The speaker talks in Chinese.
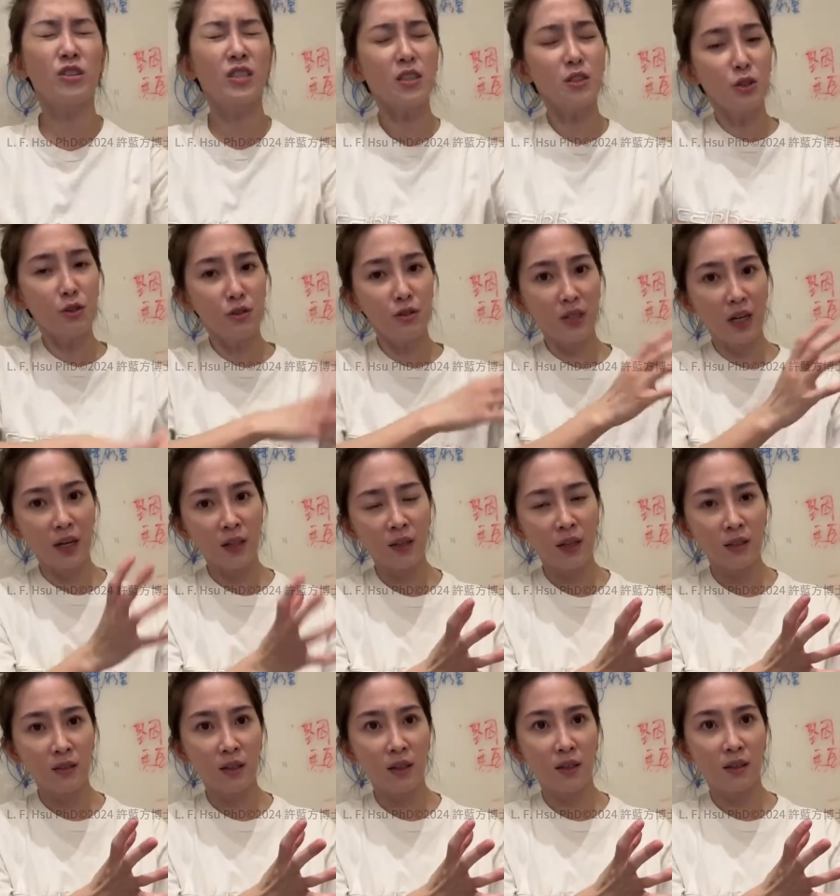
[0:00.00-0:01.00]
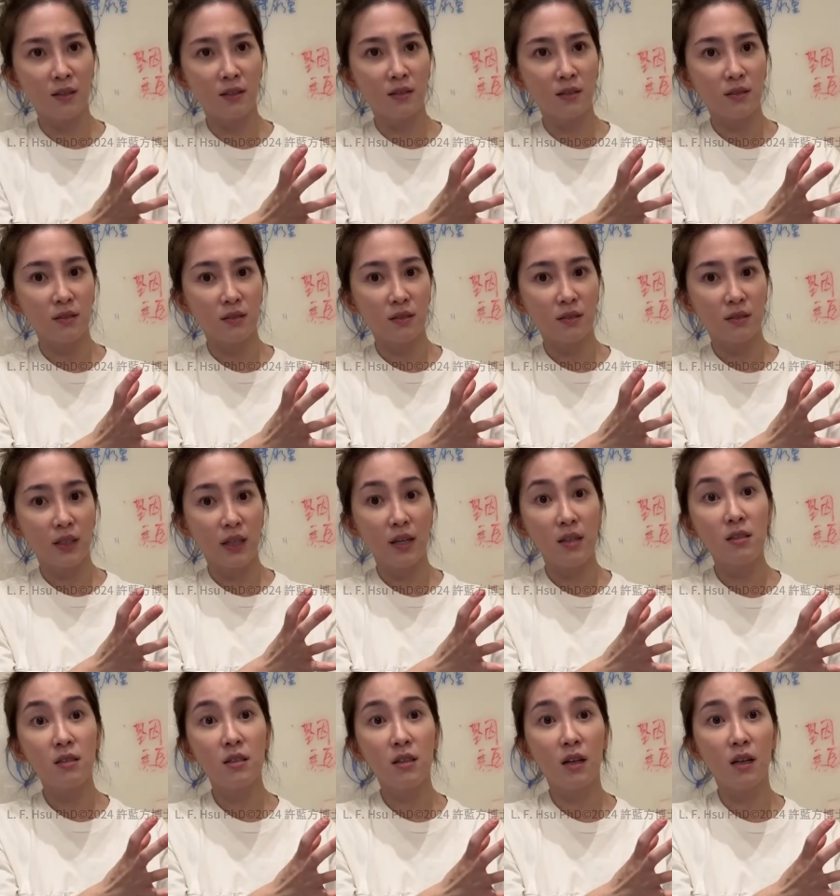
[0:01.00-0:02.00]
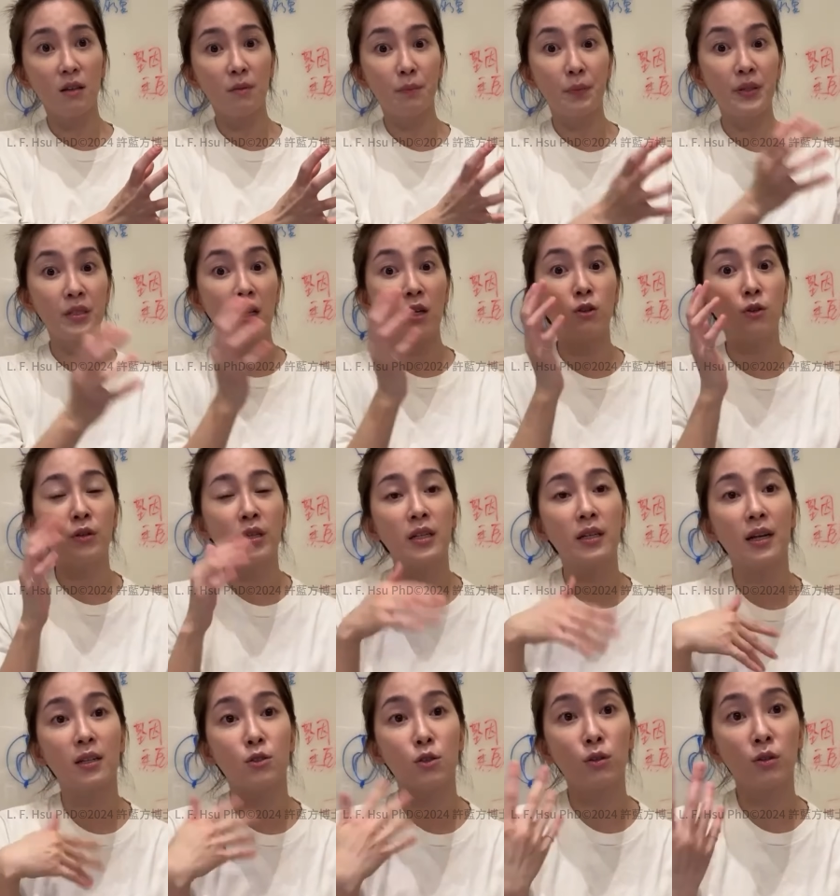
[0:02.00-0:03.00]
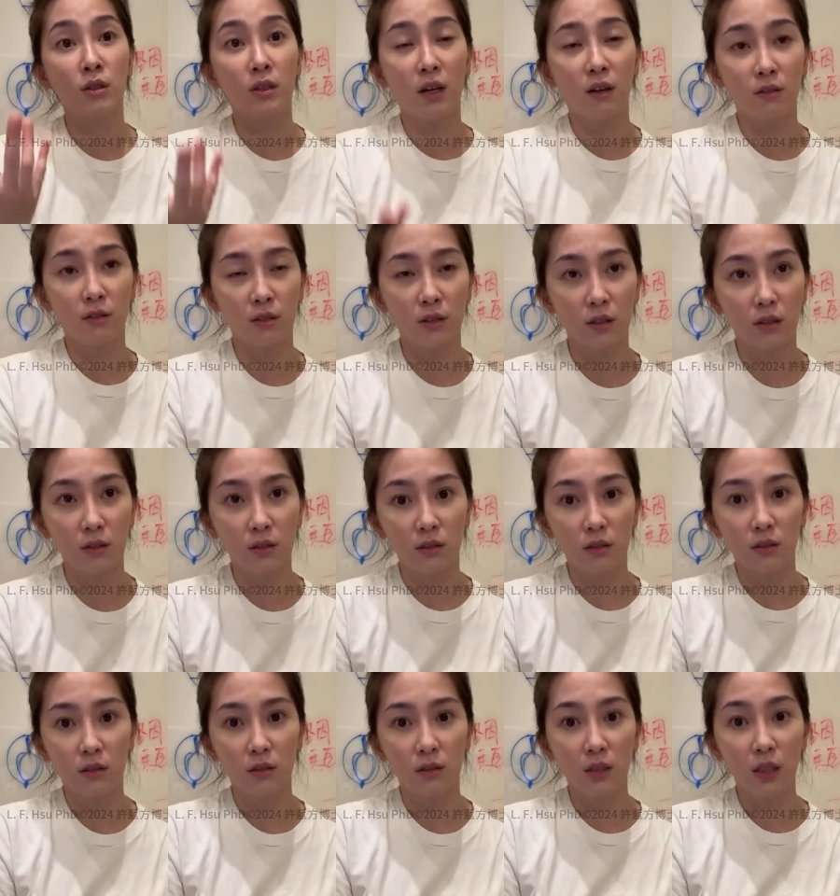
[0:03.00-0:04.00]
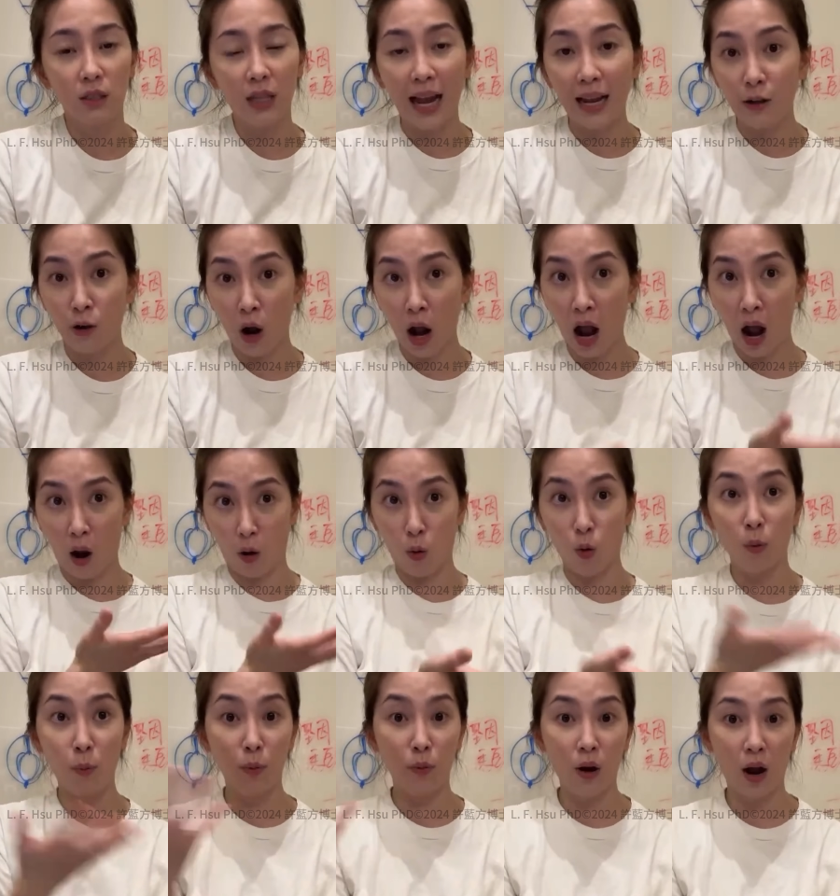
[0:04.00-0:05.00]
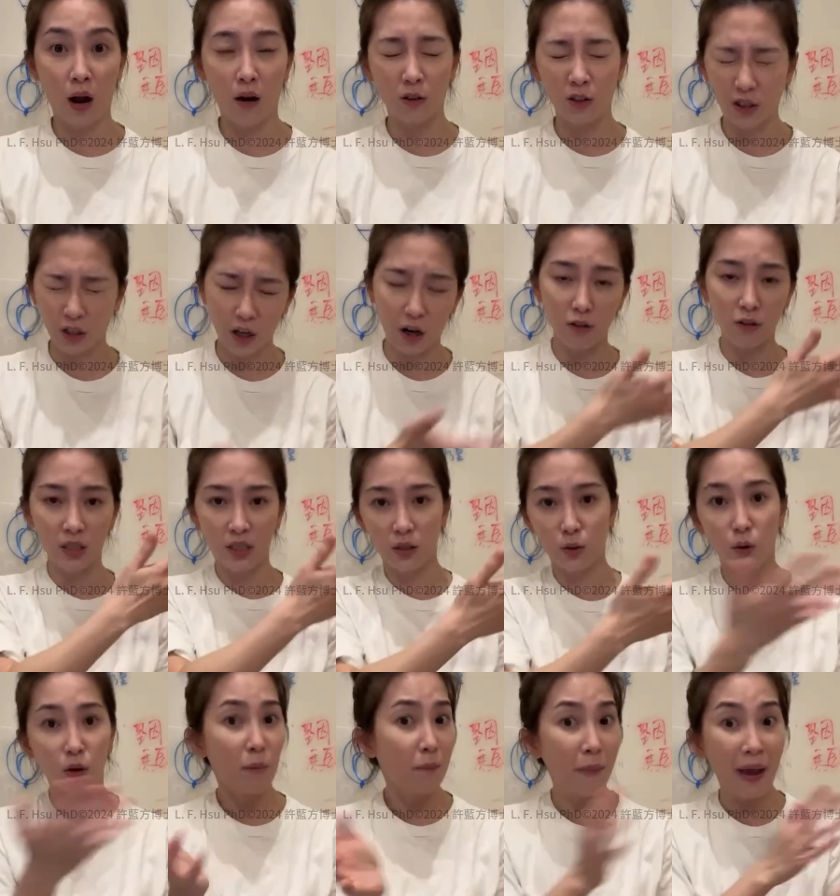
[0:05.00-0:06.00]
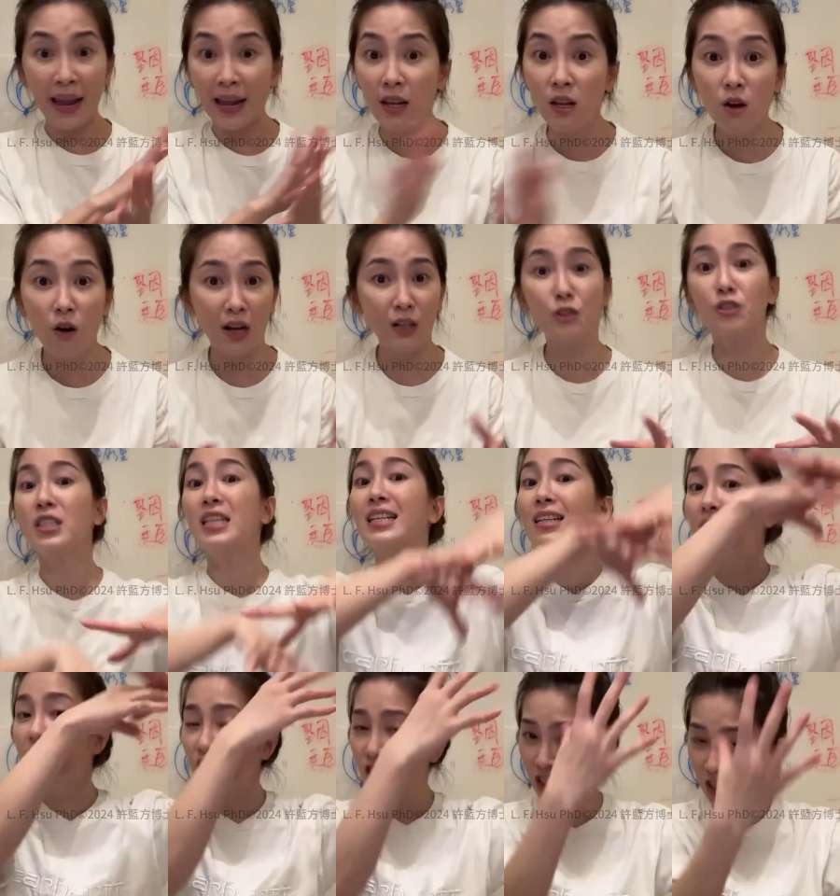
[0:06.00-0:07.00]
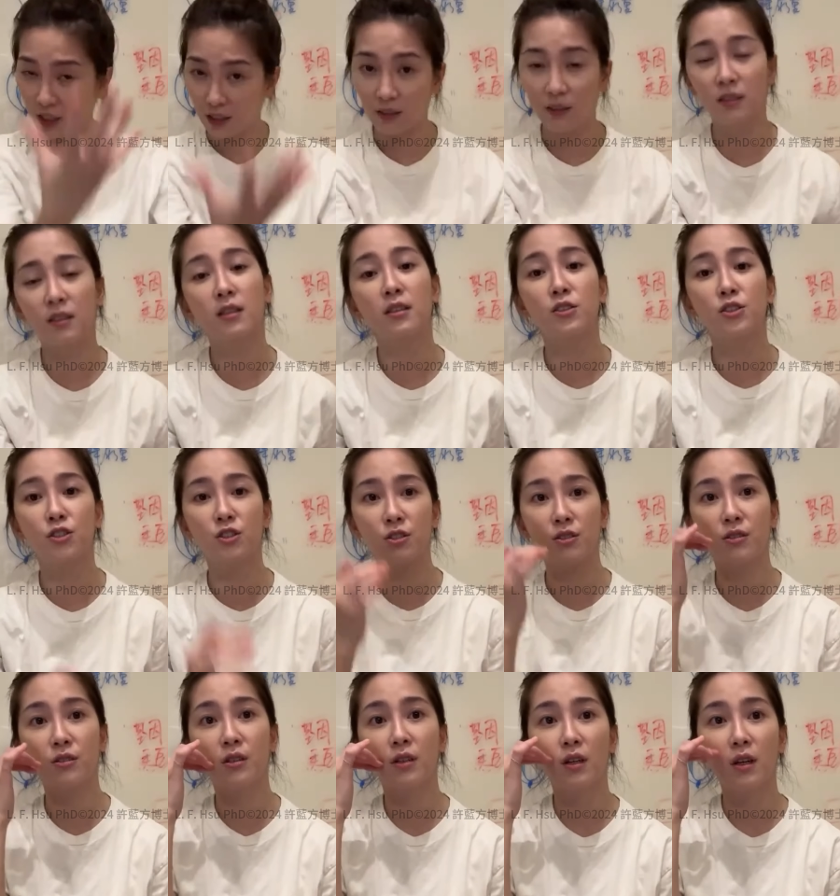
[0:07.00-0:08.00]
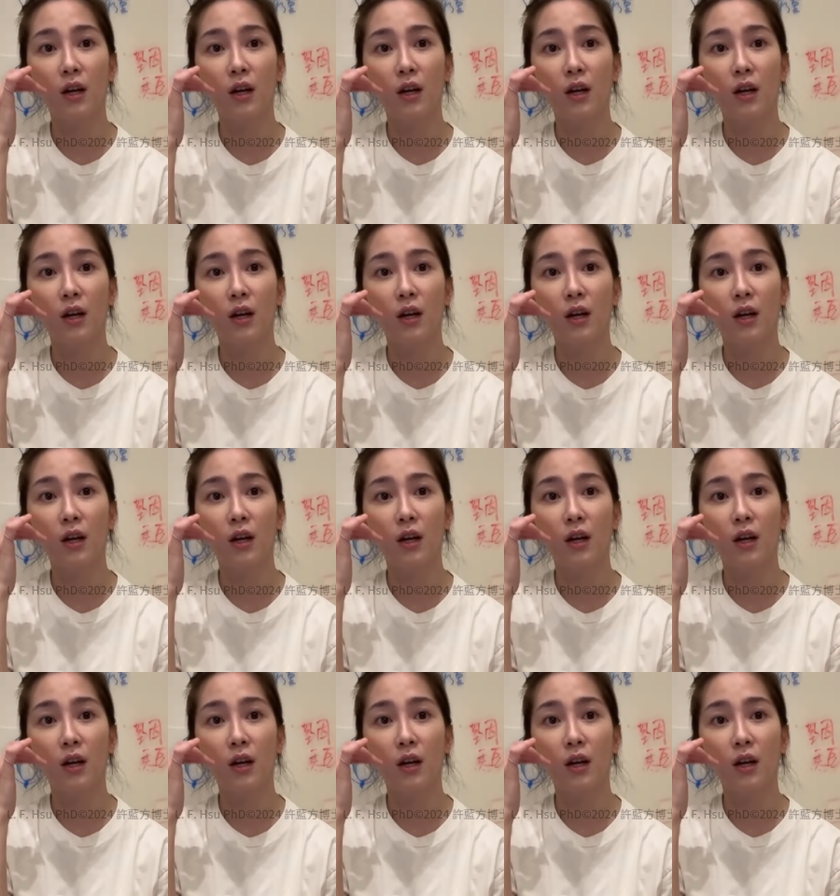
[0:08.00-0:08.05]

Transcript: 这群人可能天生比较容易感受得到人。那他有好或不好，有高级或没有，他就是一个人的特质。